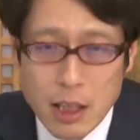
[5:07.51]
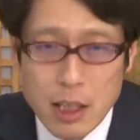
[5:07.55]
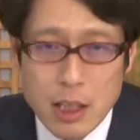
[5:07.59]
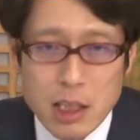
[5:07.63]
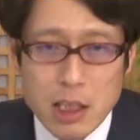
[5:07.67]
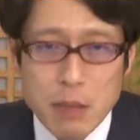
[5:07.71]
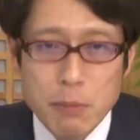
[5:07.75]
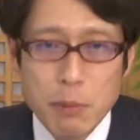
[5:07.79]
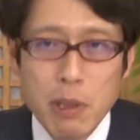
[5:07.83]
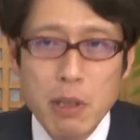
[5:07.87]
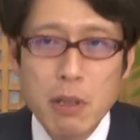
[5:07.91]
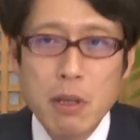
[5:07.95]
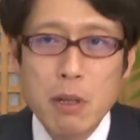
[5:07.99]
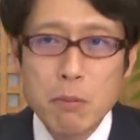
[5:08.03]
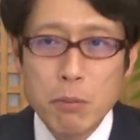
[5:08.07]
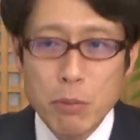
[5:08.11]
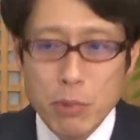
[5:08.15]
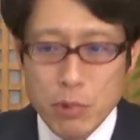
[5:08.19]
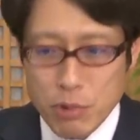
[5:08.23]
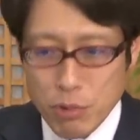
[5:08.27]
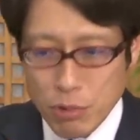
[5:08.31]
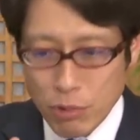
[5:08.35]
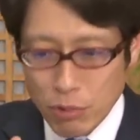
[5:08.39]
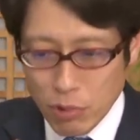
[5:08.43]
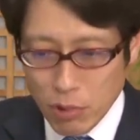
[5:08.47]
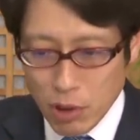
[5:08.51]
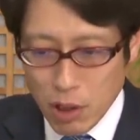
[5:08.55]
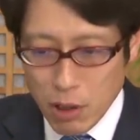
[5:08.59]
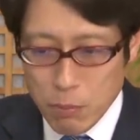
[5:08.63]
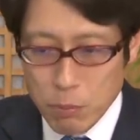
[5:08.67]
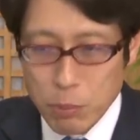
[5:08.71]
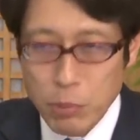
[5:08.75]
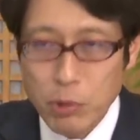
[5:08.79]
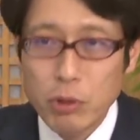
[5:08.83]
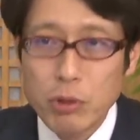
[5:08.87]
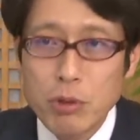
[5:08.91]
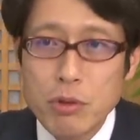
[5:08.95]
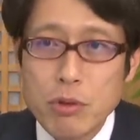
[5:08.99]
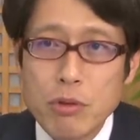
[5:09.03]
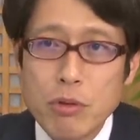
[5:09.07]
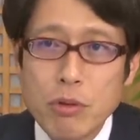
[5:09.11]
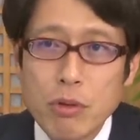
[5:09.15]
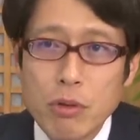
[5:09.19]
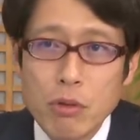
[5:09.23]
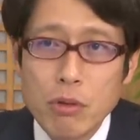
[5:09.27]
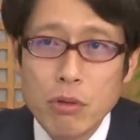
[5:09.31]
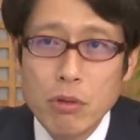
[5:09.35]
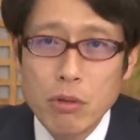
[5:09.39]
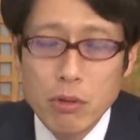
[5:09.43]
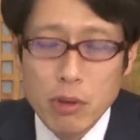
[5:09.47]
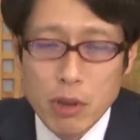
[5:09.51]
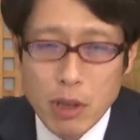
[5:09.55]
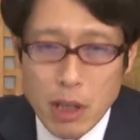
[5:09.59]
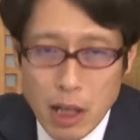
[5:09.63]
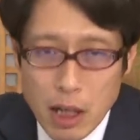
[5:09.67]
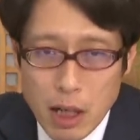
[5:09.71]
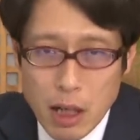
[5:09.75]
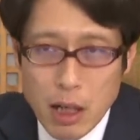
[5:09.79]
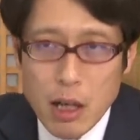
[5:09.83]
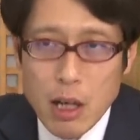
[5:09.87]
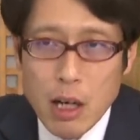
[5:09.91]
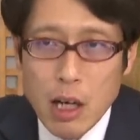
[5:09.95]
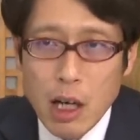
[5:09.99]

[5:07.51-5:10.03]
つまりもしこの憲法の条項が